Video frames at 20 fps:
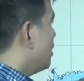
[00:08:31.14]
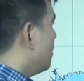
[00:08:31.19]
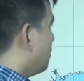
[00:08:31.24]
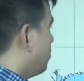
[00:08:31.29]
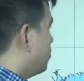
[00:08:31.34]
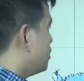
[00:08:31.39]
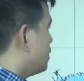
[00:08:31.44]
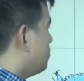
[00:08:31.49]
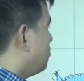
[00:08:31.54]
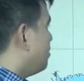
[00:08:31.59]

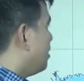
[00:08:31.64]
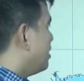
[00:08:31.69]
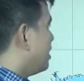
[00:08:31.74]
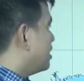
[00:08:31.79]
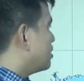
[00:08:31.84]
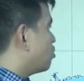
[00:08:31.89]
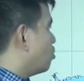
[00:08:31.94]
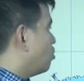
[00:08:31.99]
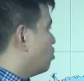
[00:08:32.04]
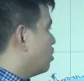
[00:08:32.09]
posible
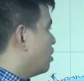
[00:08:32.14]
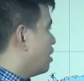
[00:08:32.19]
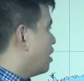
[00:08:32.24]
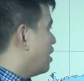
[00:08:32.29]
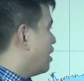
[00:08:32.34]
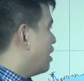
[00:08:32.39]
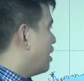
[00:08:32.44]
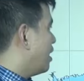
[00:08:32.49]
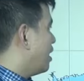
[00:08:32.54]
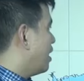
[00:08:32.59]
nitong
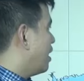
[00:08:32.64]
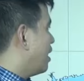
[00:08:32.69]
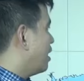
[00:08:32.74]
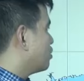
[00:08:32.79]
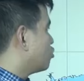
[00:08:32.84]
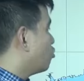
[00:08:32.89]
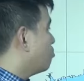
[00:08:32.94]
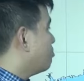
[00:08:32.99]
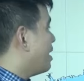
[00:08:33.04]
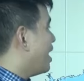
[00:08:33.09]

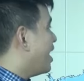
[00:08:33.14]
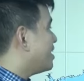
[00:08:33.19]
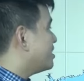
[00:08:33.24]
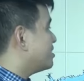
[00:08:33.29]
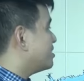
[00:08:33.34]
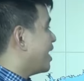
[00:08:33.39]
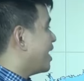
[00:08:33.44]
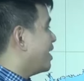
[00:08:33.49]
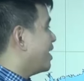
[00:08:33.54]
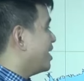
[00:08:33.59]
uh, dumaan
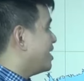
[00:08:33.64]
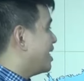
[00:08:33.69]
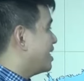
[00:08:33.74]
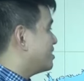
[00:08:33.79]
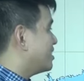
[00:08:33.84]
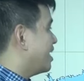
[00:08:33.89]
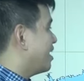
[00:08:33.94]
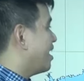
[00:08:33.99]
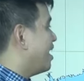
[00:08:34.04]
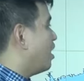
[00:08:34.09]
sa area ng
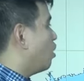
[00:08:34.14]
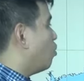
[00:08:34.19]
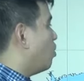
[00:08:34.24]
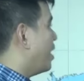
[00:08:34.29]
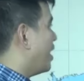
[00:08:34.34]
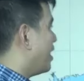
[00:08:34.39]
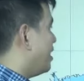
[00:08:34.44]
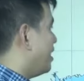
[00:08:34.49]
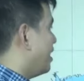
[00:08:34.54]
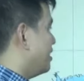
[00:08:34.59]
Singkaku
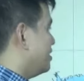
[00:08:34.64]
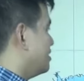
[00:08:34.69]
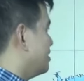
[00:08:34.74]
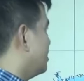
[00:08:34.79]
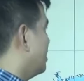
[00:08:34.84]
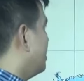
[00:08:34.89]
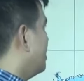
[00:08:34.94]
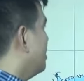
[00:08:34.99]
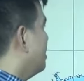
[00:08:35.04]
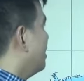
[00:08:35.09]

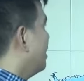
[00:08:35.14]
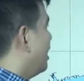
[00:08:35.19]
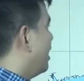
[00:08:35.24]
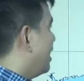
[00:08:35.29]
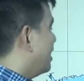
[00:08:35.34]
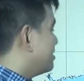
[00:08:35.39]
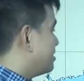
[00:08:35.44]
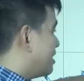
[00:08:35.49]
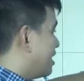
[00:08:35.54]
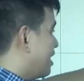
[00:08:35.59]
Islands uh,
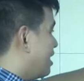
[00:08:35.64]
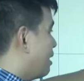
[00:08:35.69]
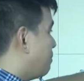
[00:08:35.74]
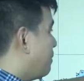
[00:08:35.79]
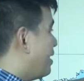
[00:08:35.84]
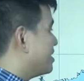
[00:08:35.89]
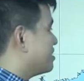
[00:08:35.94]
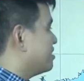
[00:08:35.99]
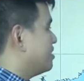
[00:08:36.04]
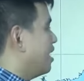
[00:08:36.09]
sa
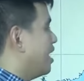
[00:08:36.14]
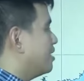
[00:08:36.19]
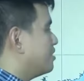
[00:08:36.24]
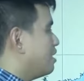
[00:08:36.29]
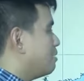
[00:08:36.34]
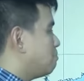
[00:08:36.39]
labas ng ating